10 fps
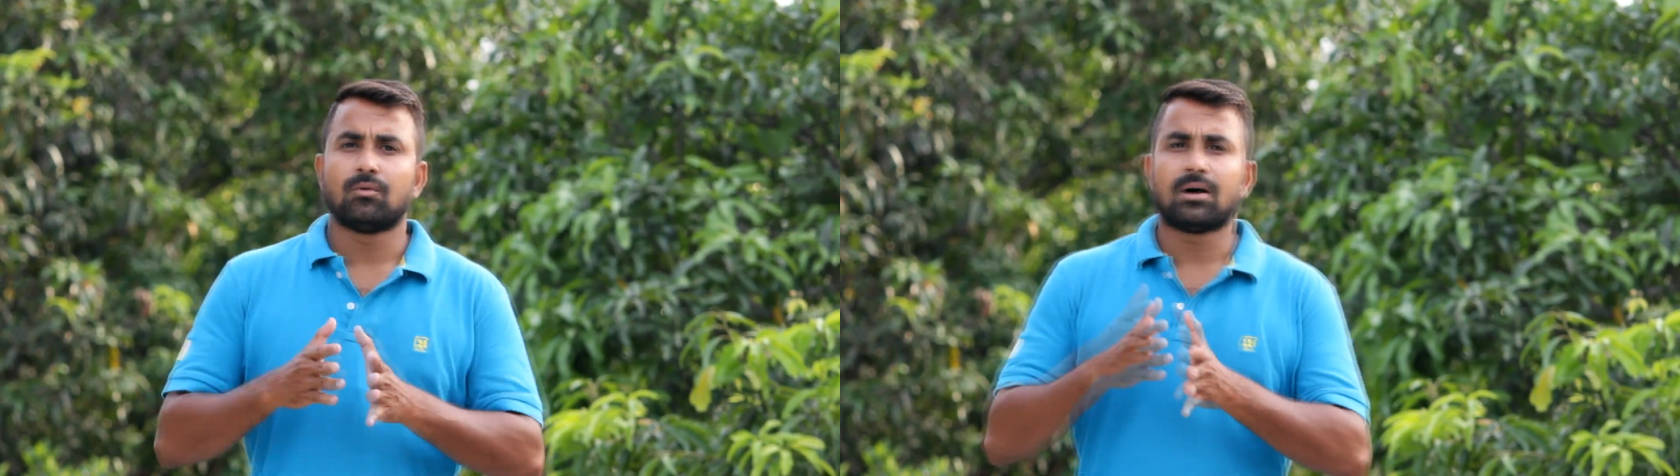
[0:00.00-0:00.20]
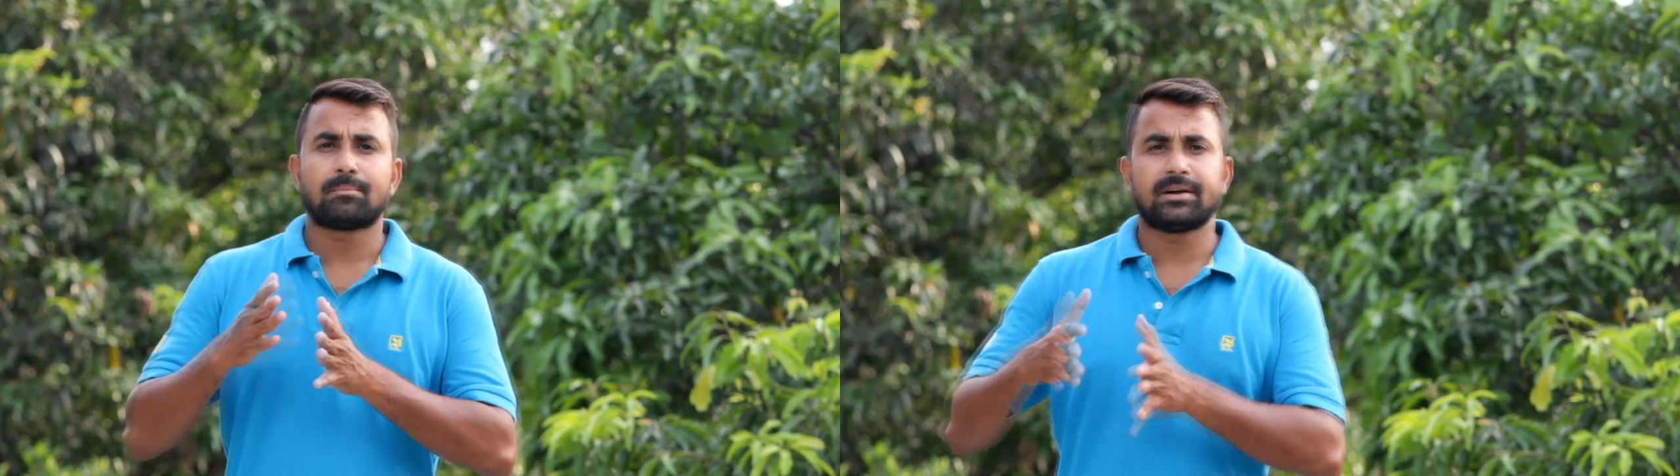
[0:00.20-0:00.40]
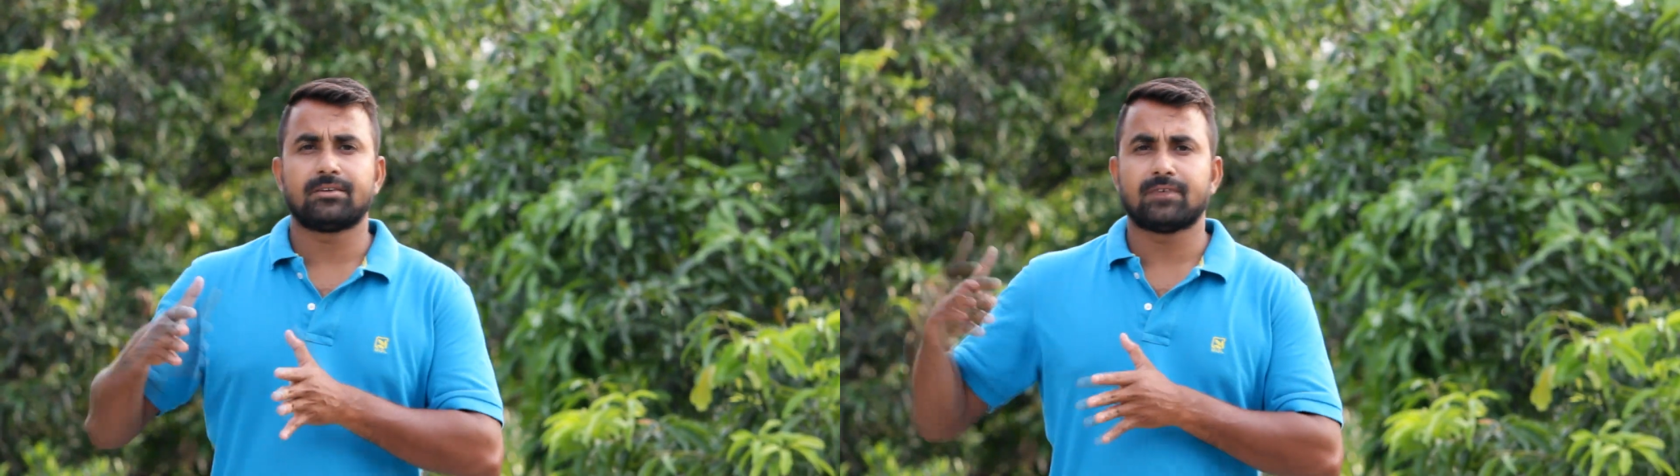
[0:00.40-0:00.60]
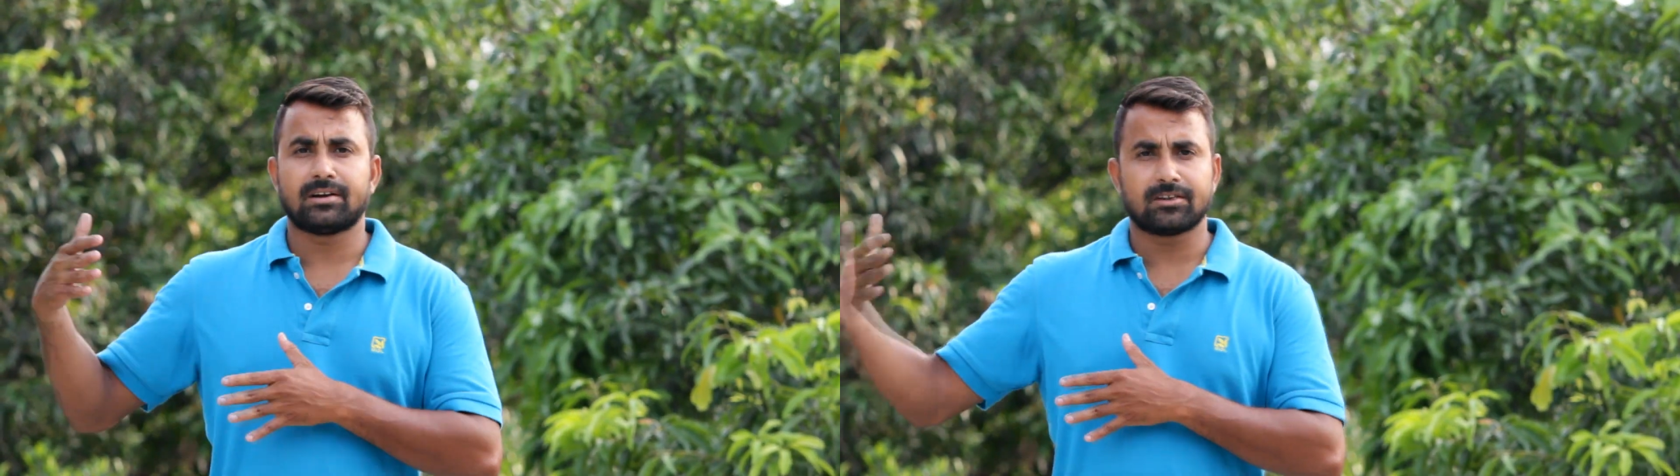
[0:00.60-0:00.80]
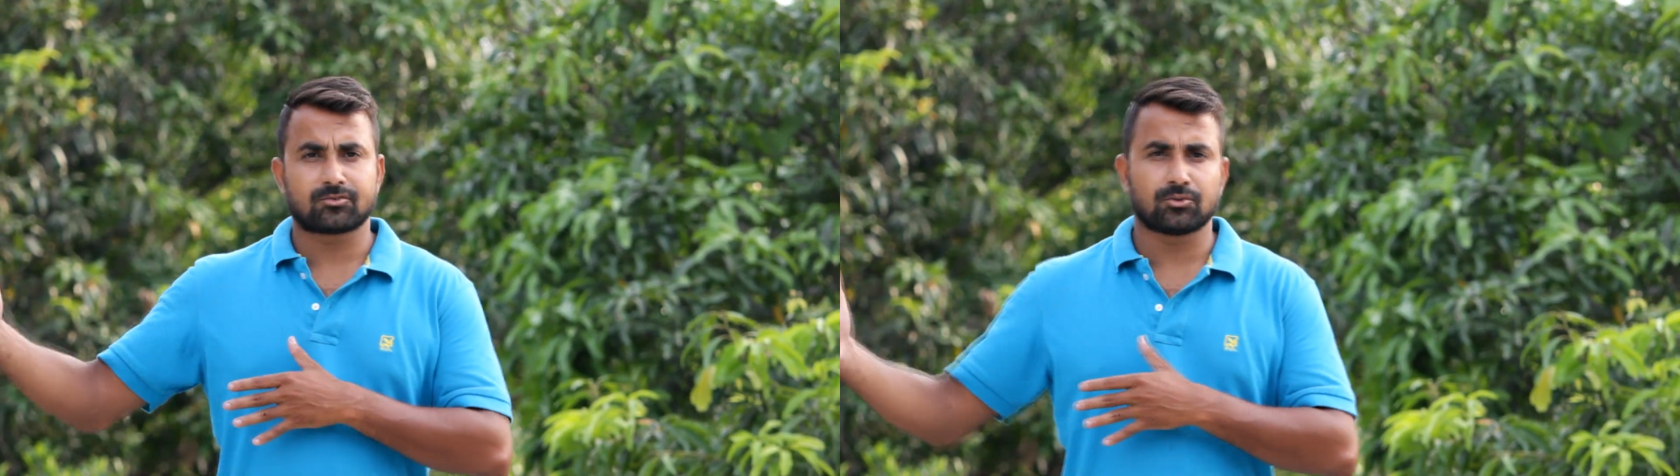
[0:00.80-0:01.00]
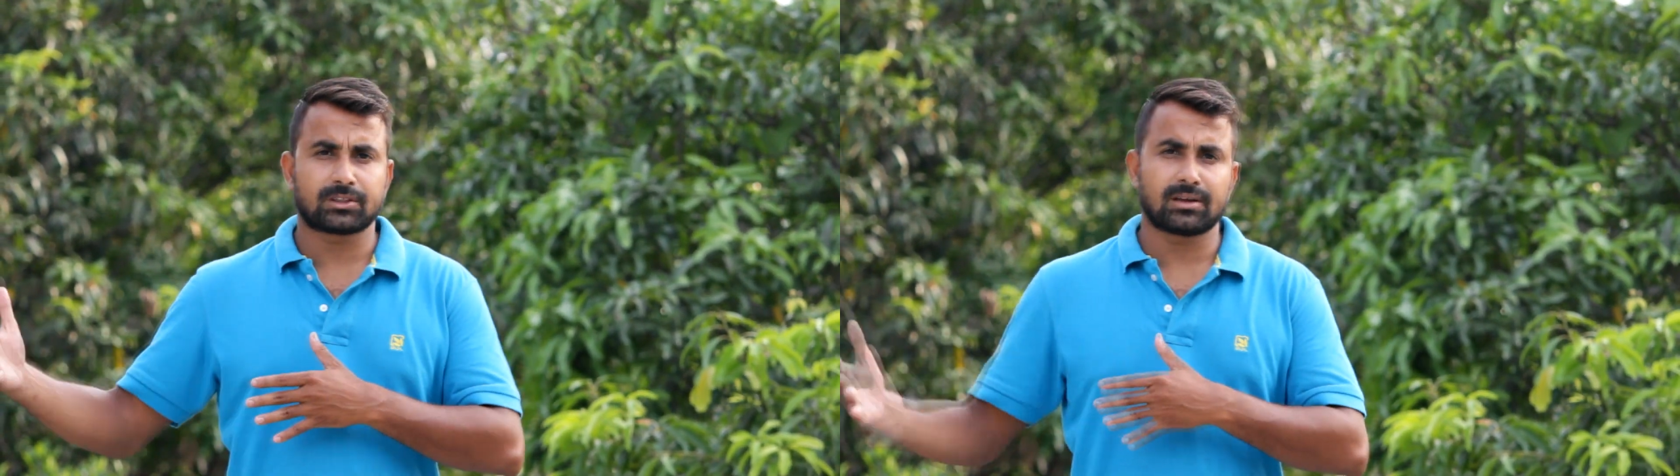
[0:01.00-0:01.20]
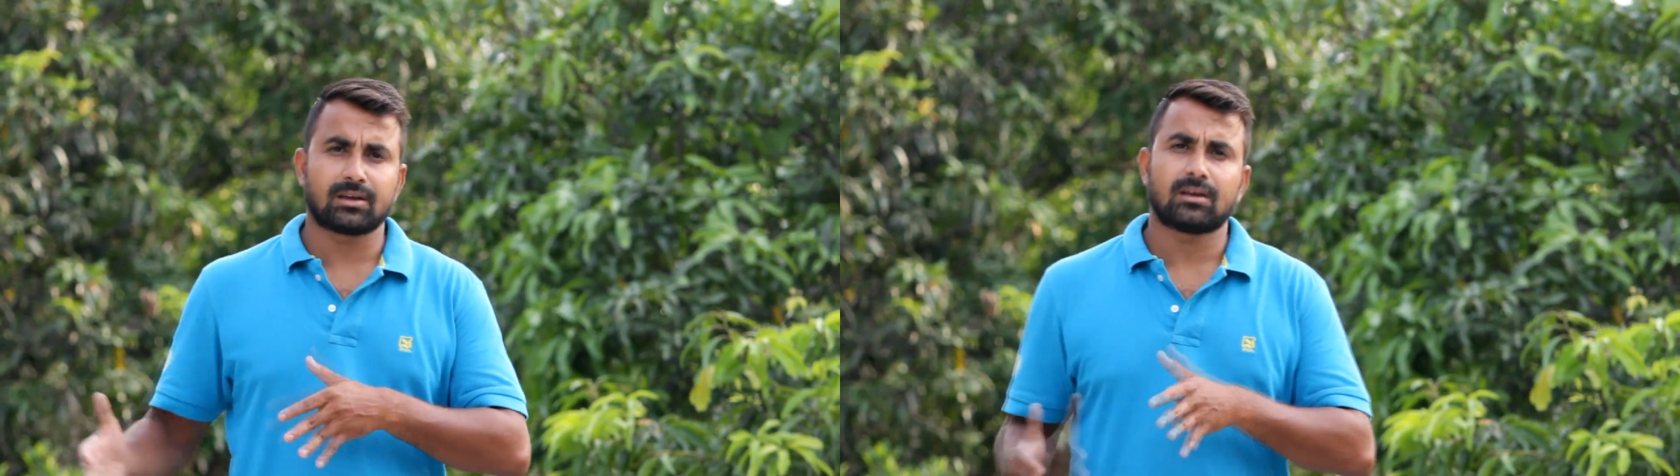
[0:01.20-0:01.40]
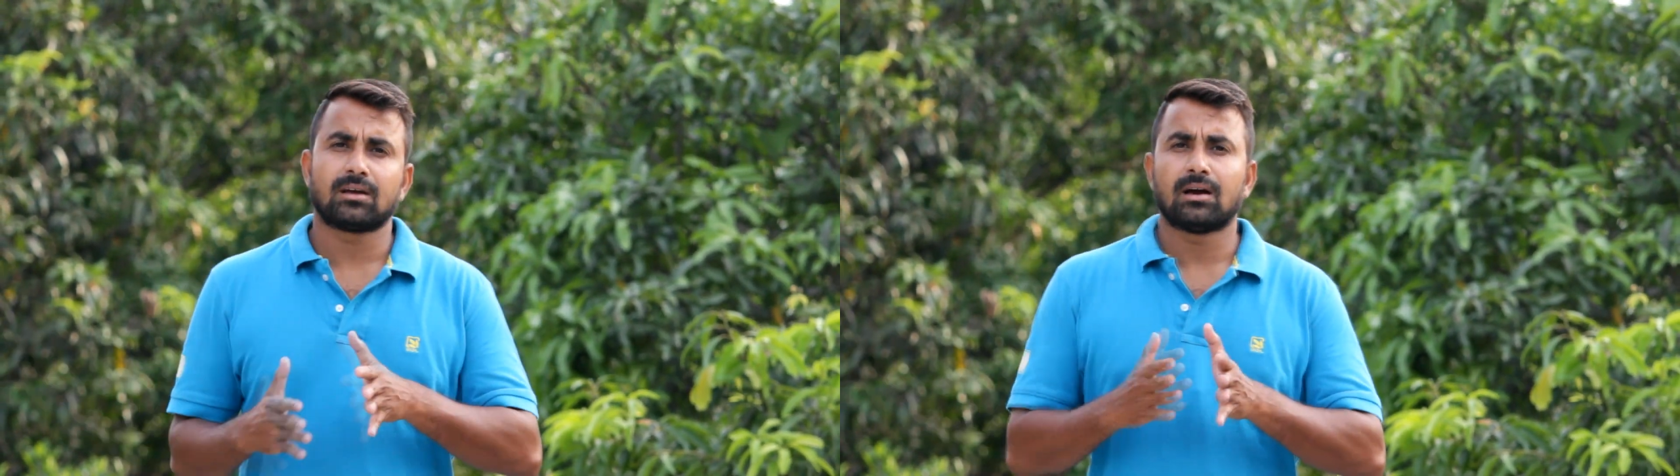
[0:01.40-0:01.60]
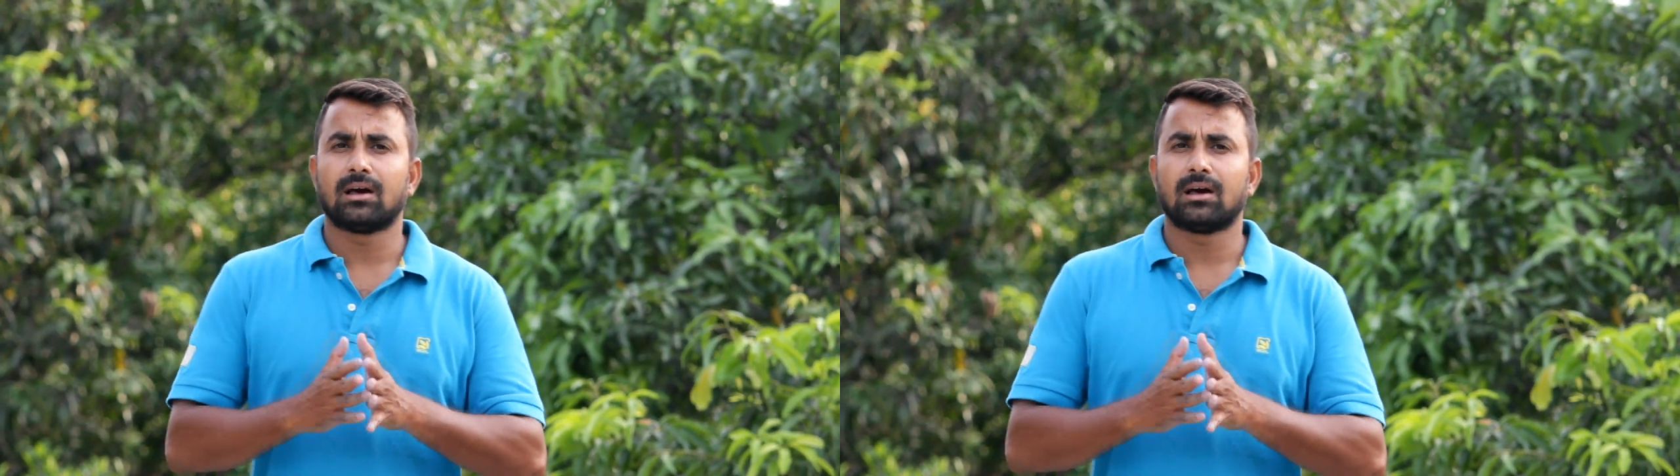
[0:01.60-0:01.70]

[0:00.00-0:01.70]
वहाँ पे डिवाइडर्स होते हैं